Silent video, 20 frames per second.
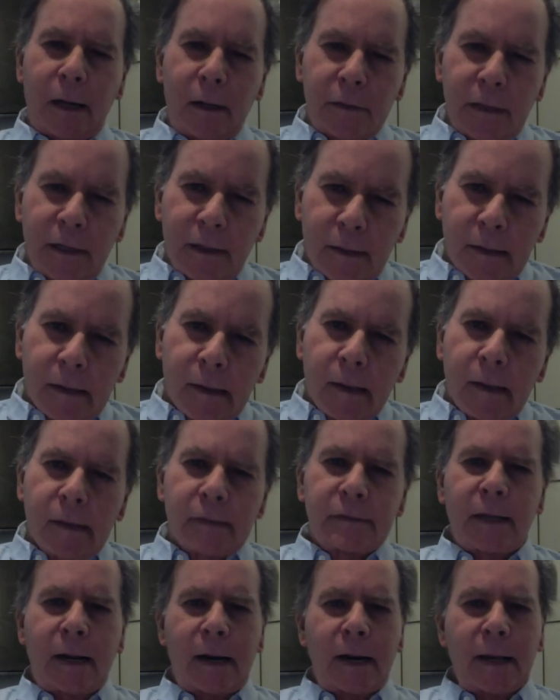
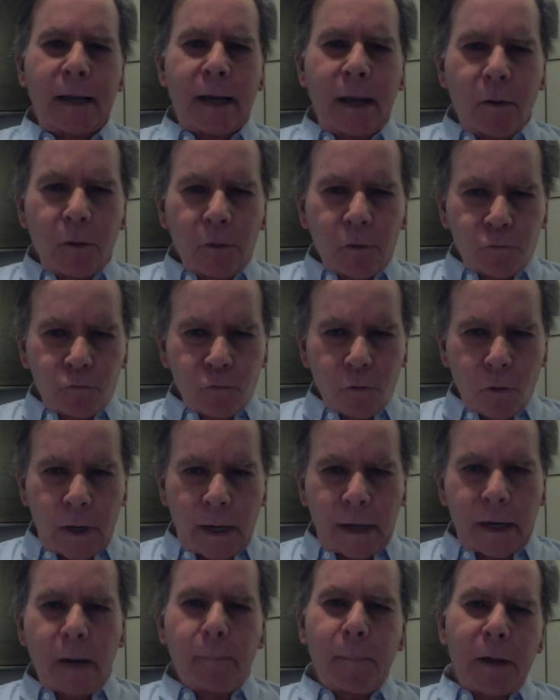desarraigaron de sus
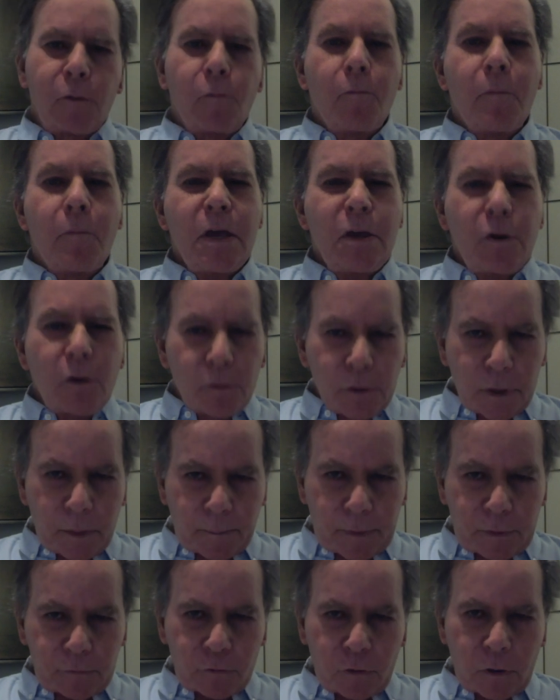hogares a más de un millón de
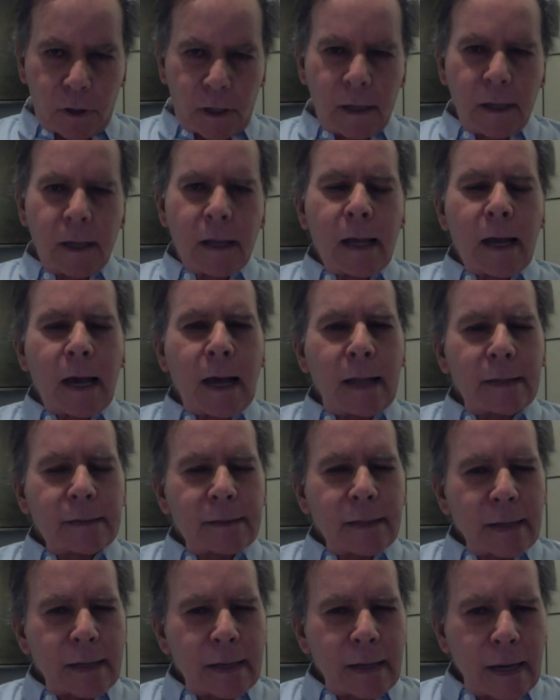personas
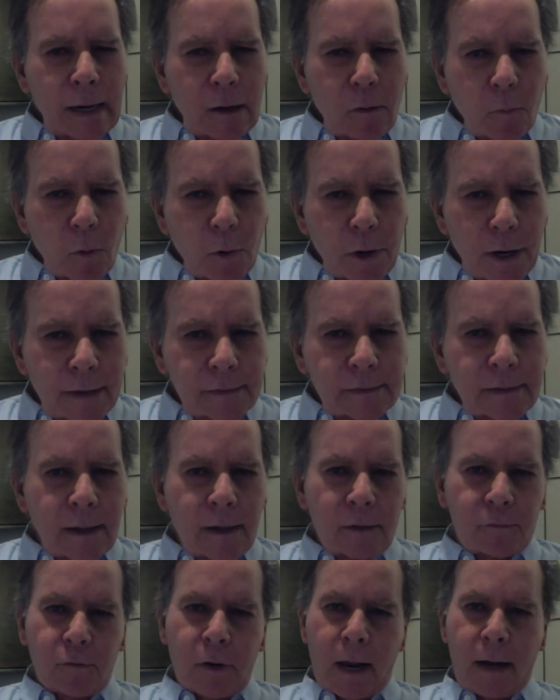antes de que la comunidad
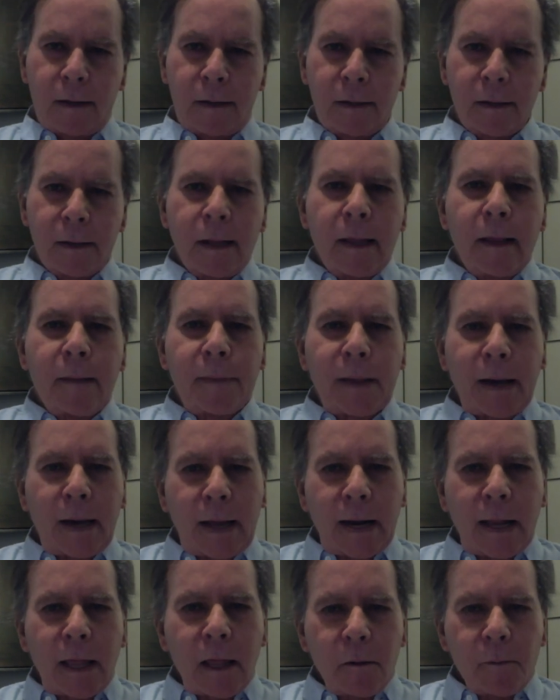internacional
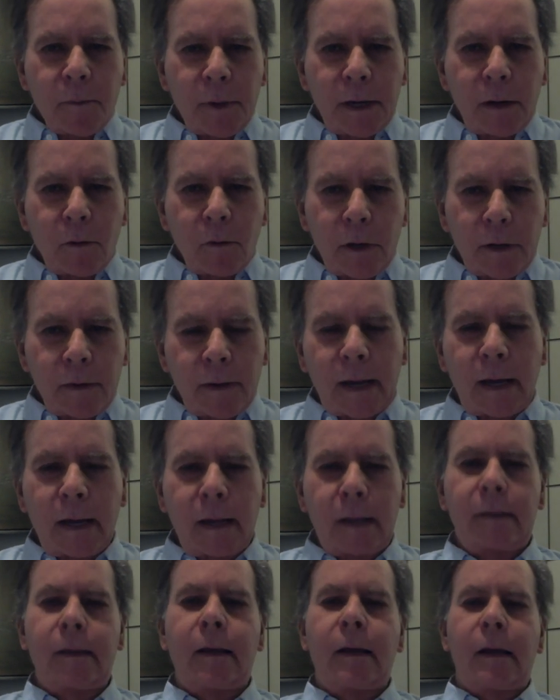dejara de vivir en,
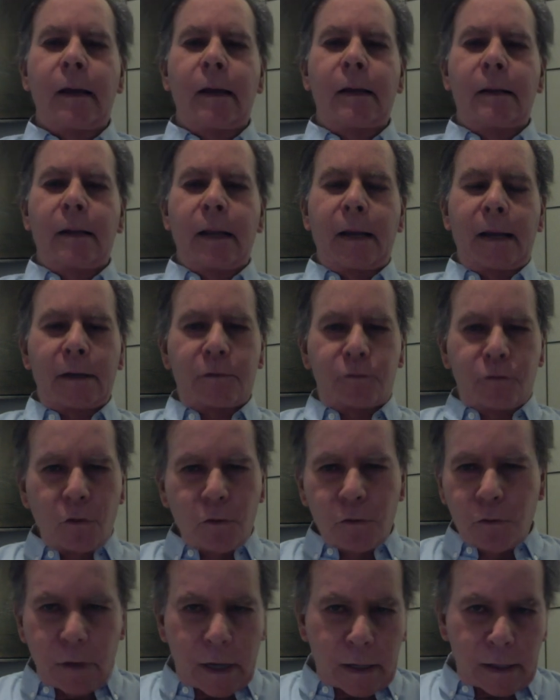eh, en
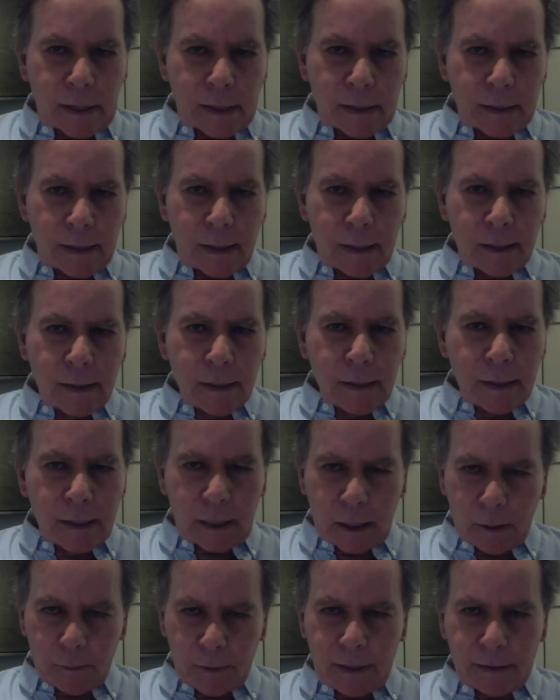negación de una realidad
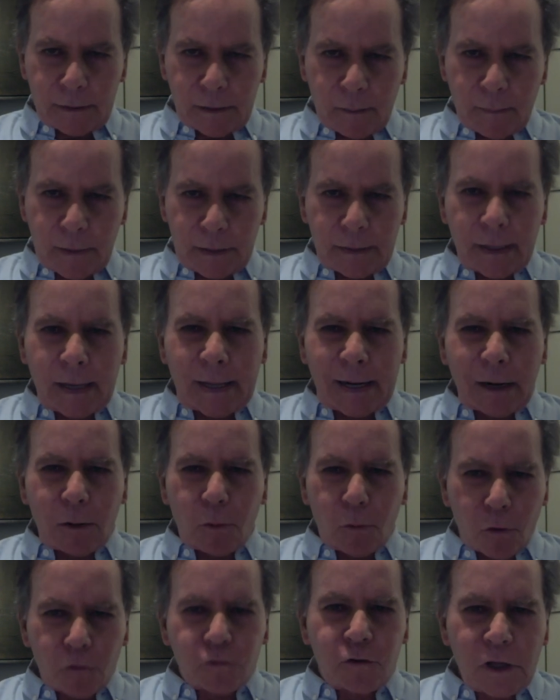que evidentemente era
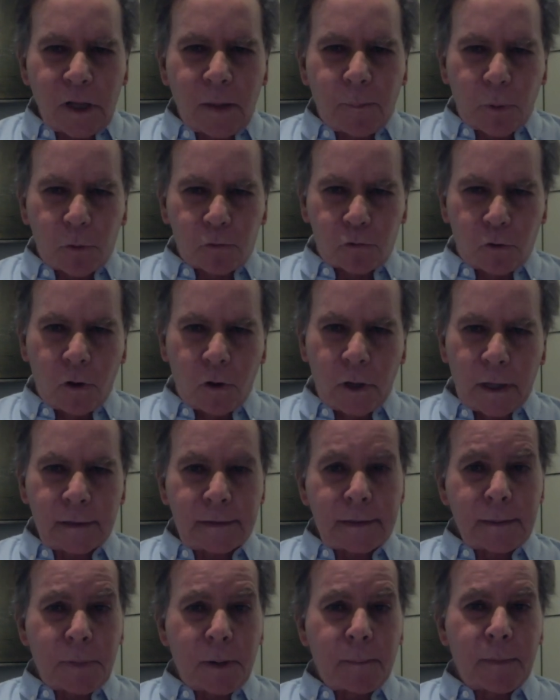conocida por todas.
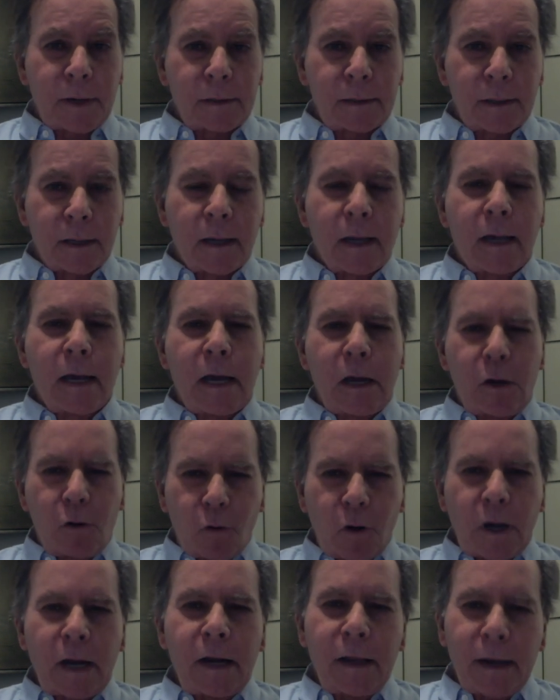Simplemente
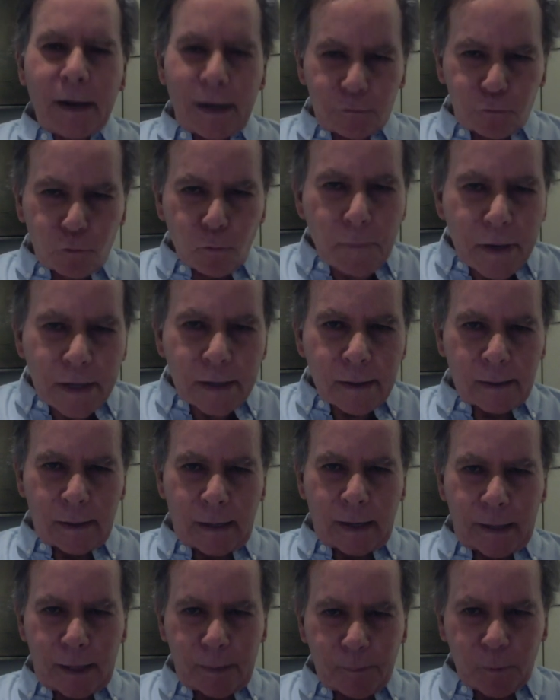no querían asumir
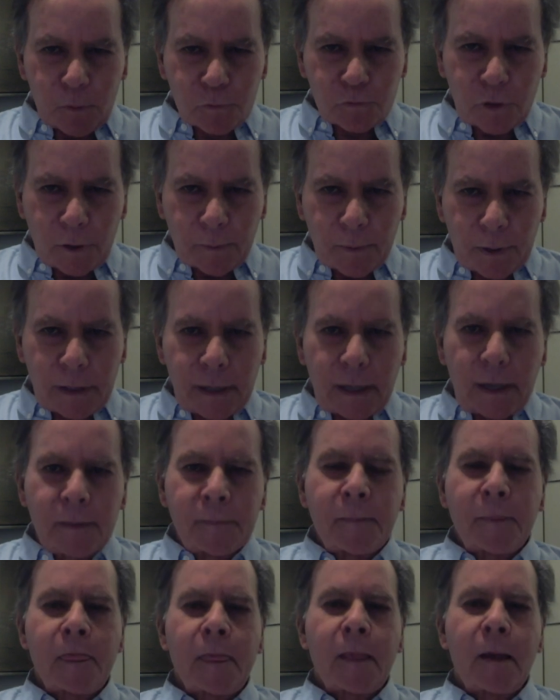la
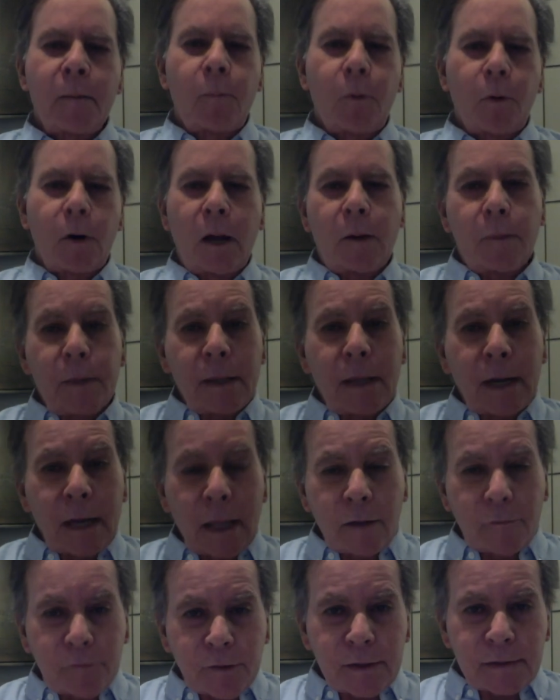responsabilidad por la vida y
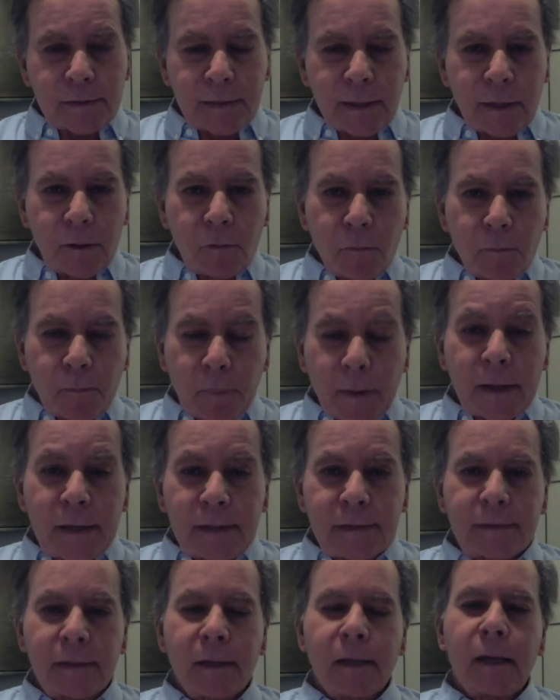la defensa de un
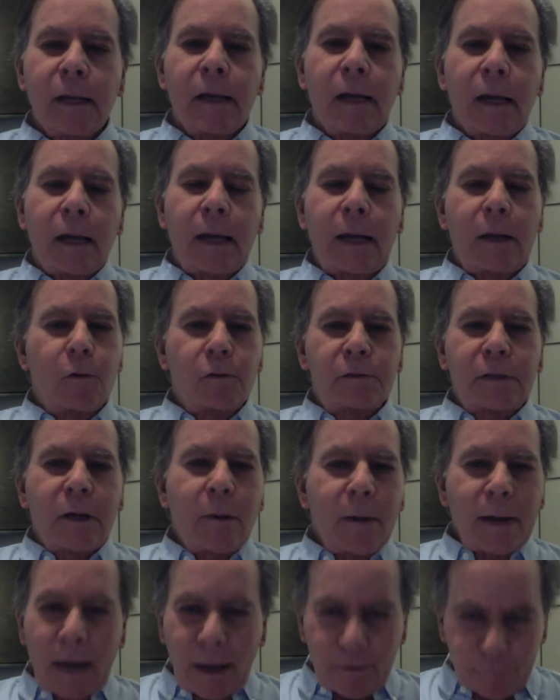país que no
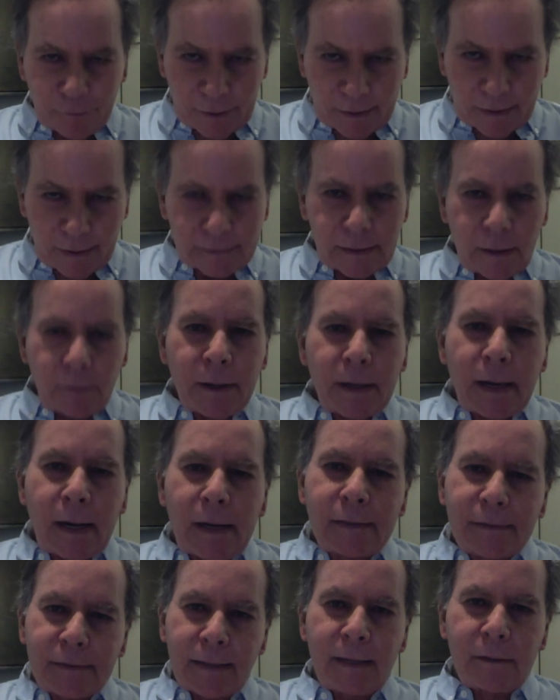estaba en África, estaba en
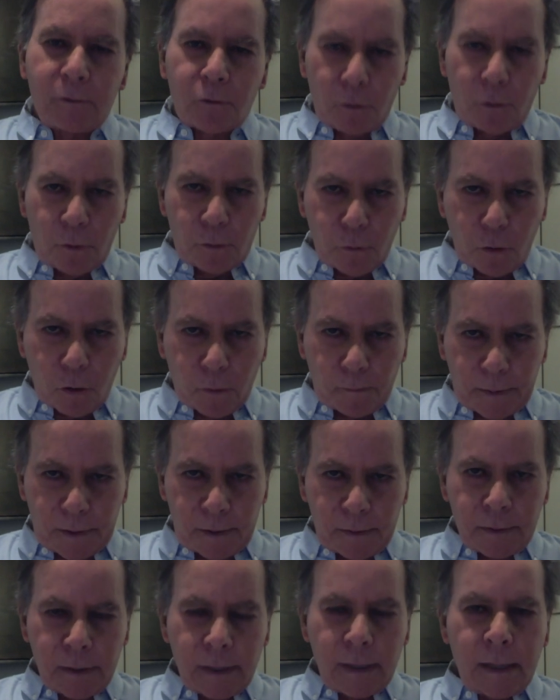el centro de
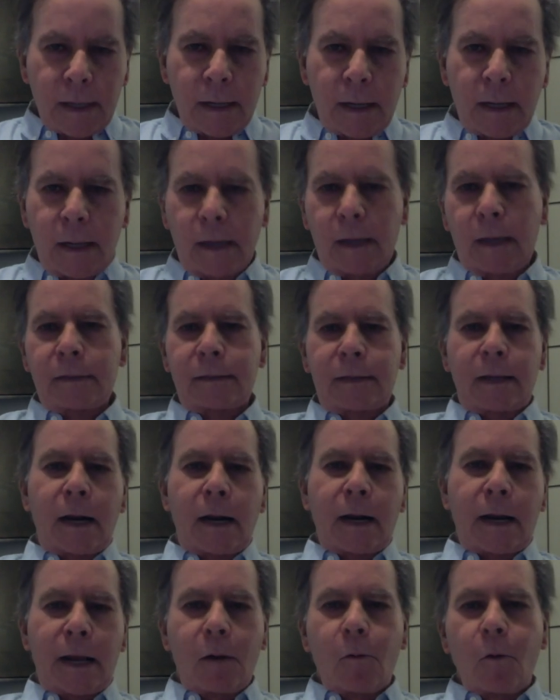Europa, eh,
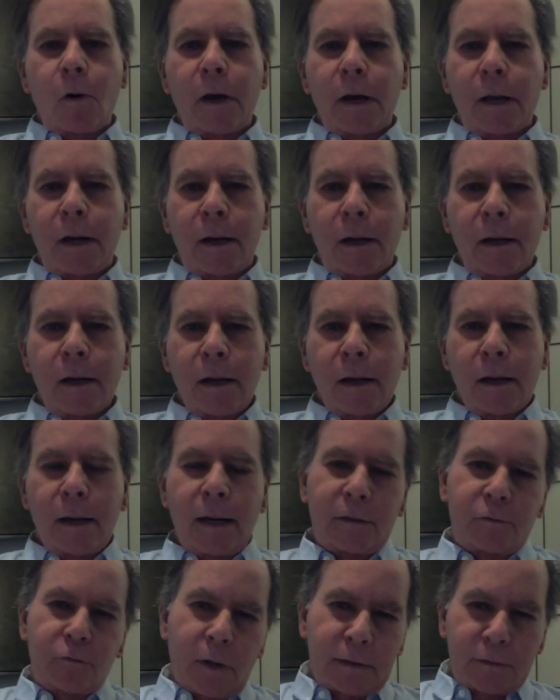Sarajevo era
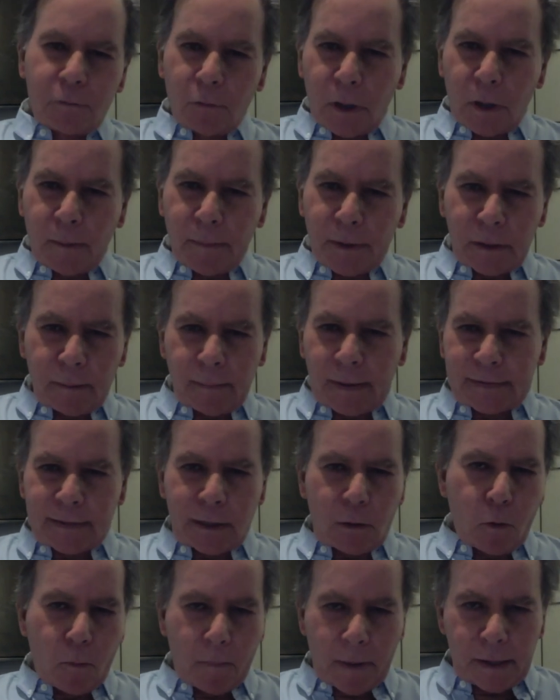la ciudad seguramente más
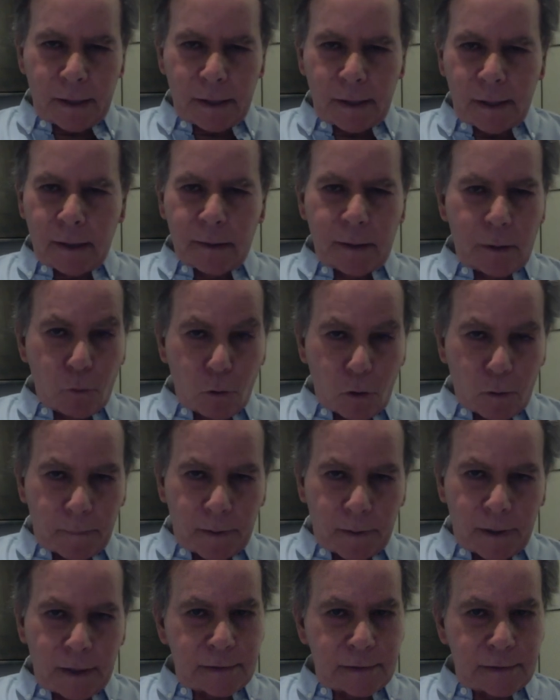ecuménica de Europa.